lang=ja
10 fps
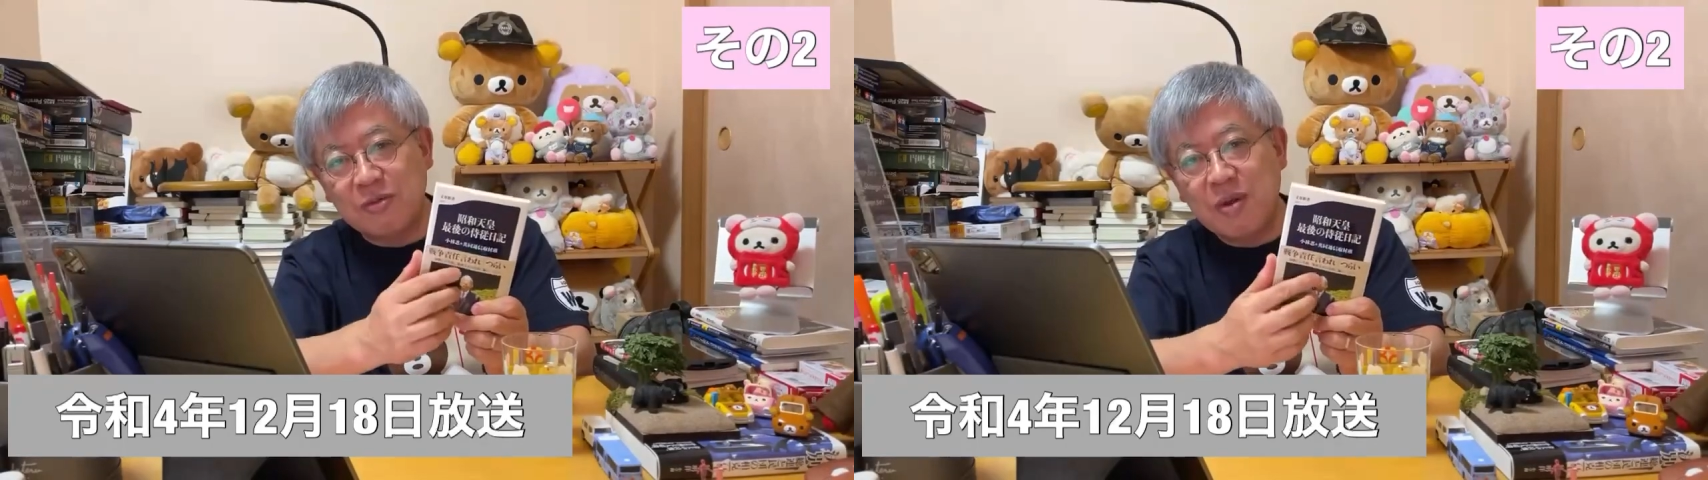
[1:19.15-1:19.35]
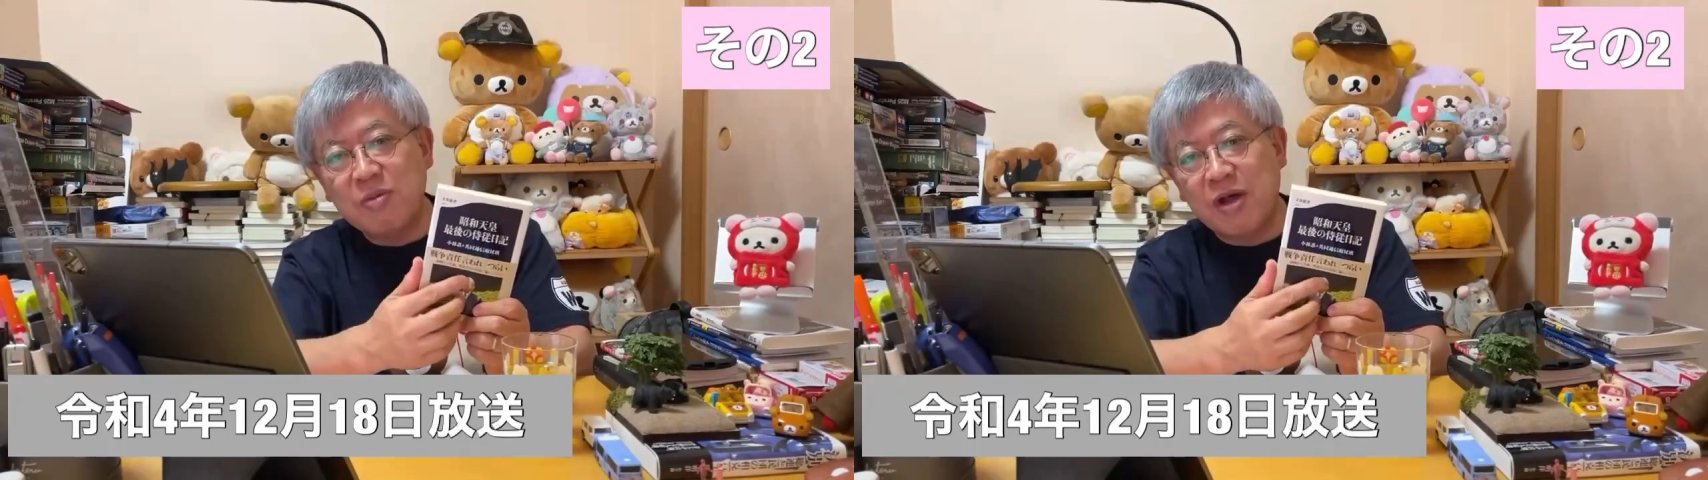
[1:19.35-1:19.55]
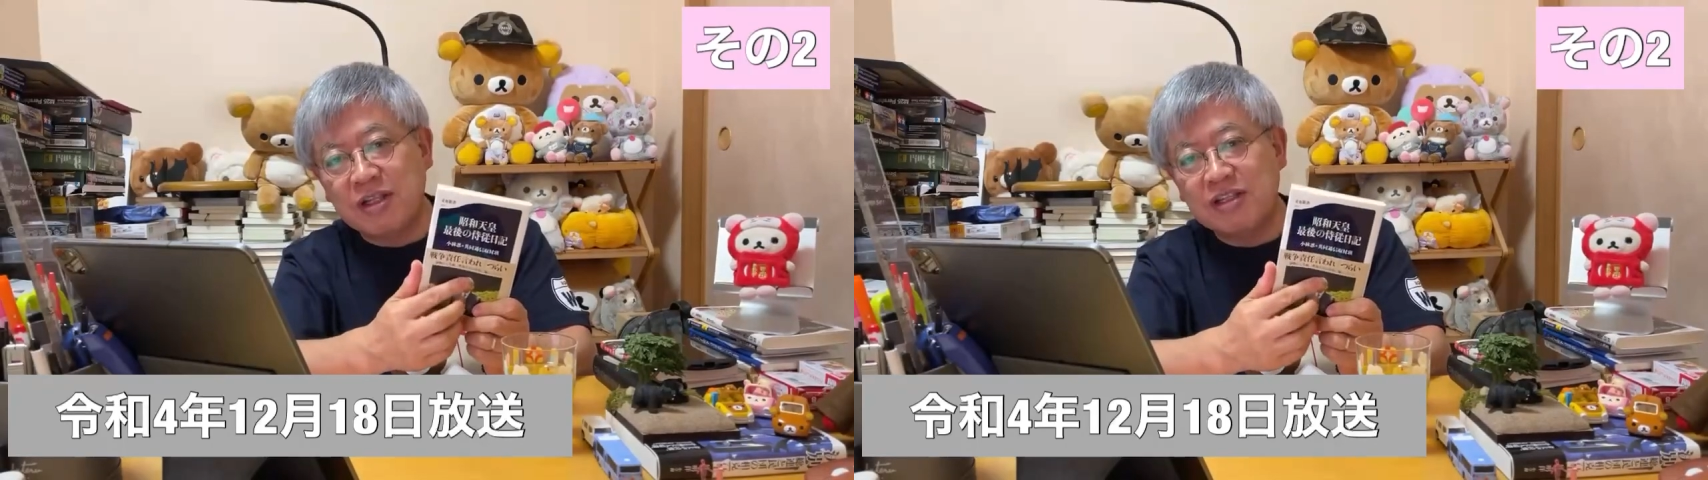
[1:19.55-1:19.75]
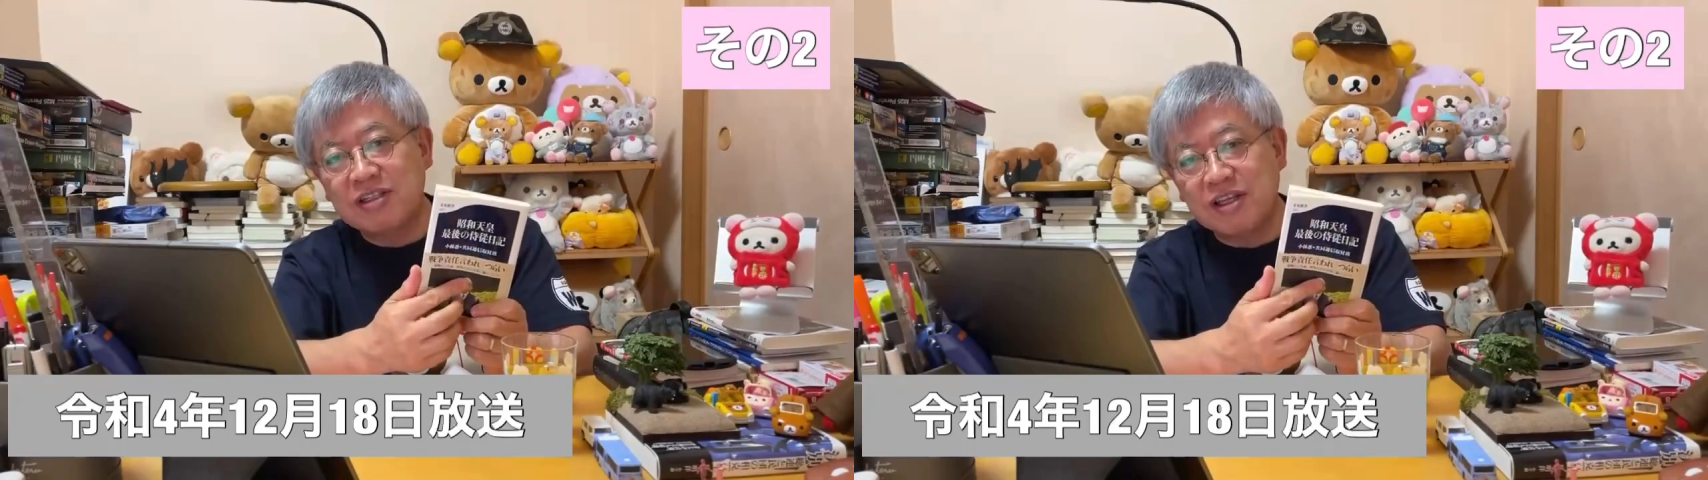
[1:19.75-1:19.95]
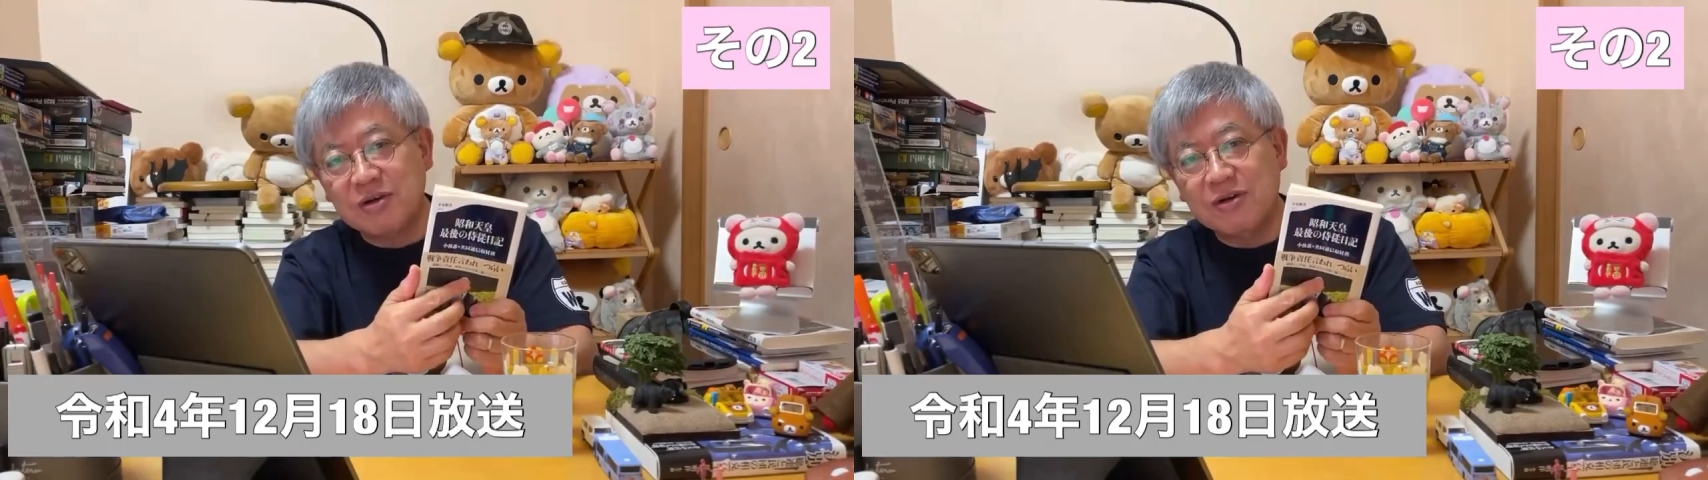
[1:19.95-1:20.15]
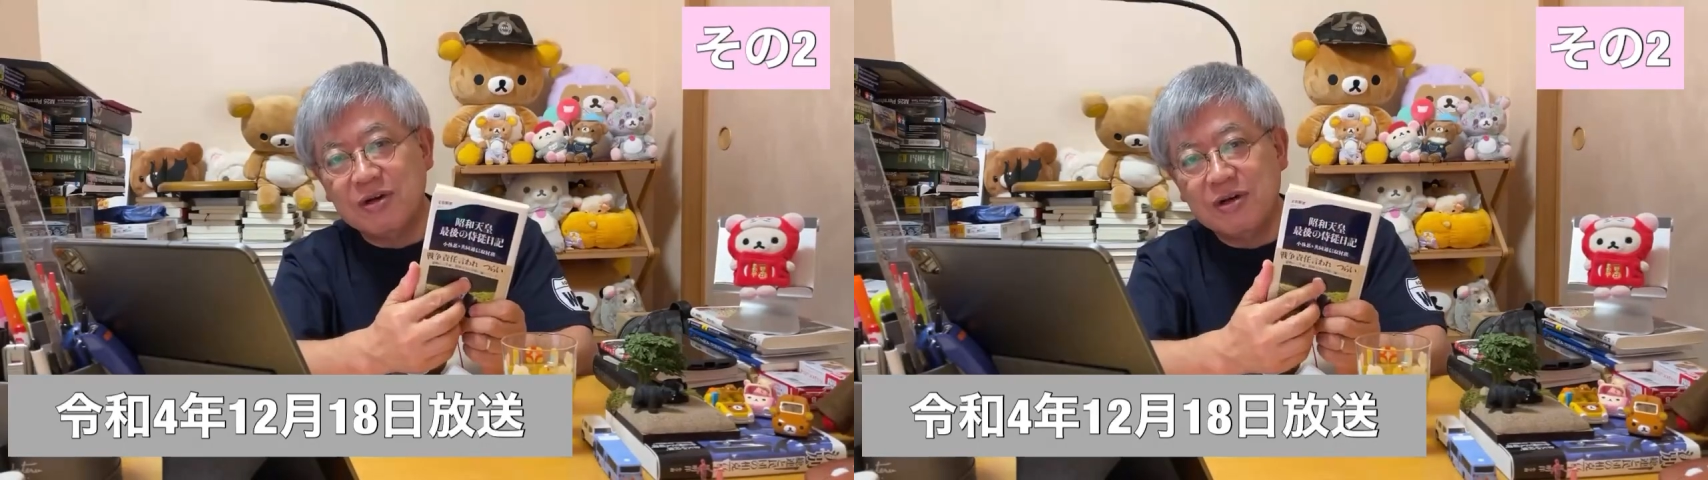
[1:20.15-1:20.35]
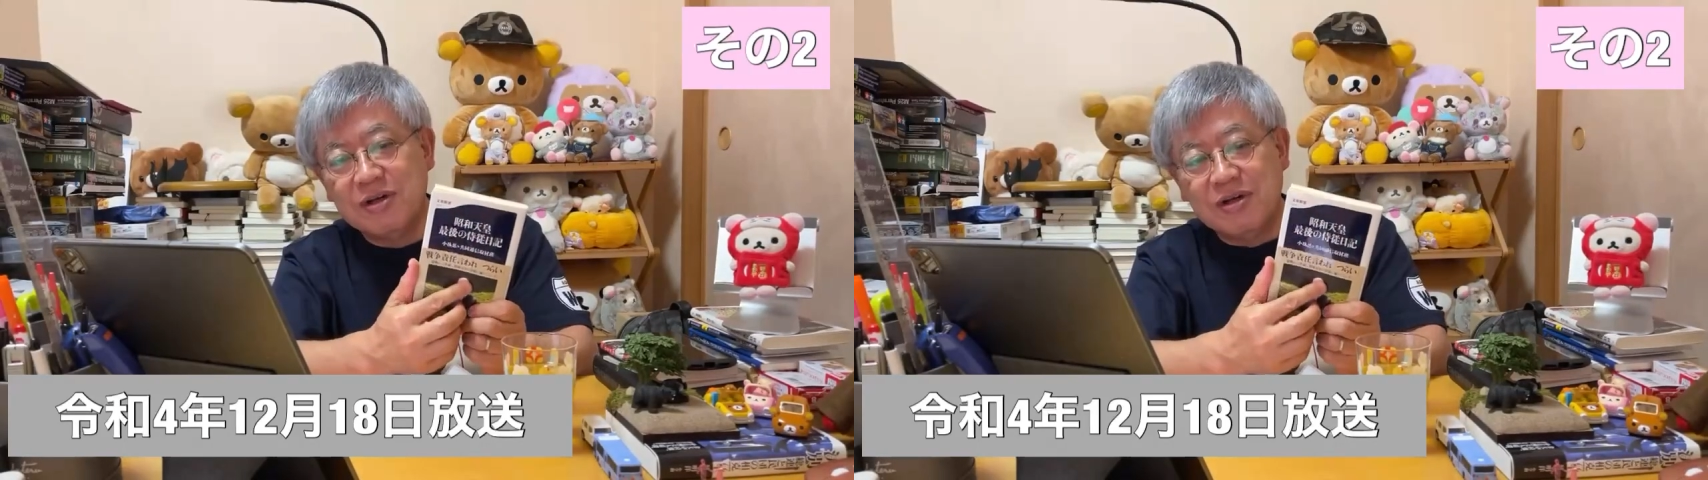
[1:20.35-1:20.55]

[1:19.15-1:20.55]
のメモなんですけど、